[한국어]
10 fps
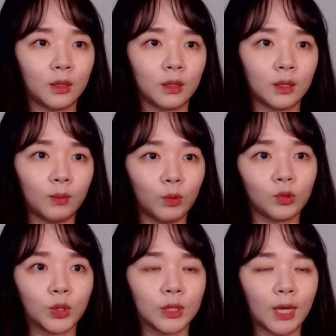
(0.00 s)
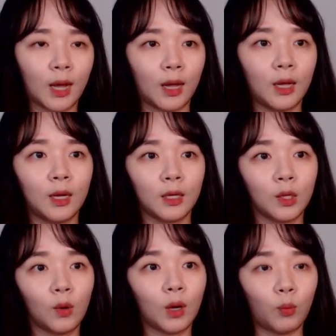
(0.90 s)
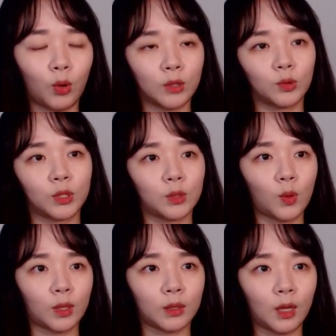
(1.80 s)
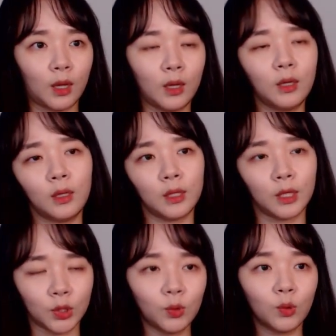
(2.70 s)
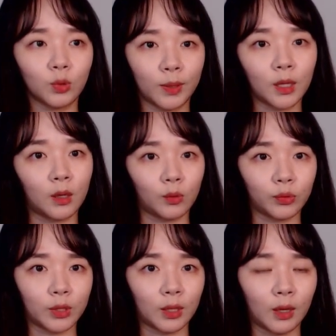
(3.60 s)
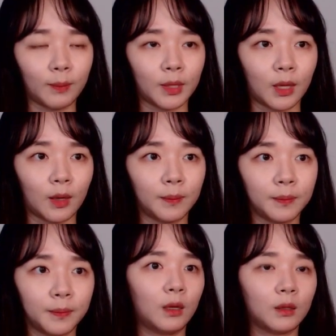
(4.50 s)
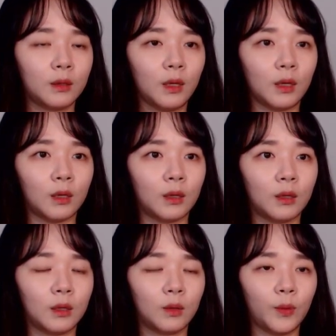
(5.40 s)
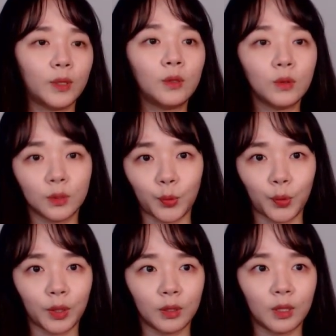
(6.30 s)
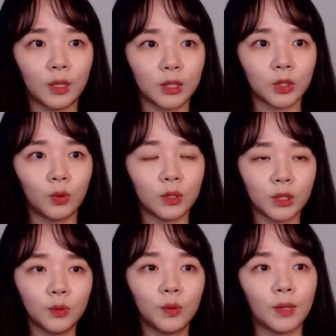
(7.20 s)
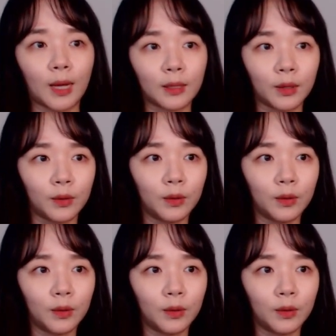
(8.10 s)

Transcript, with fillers: 김복수 씨가 리어카 보관소 직원한테 112에 신고 좀 해달라고 부탁을 합니다. 근데 왜 그런지 모르겠는데 이 직원이 신고를 안 해요.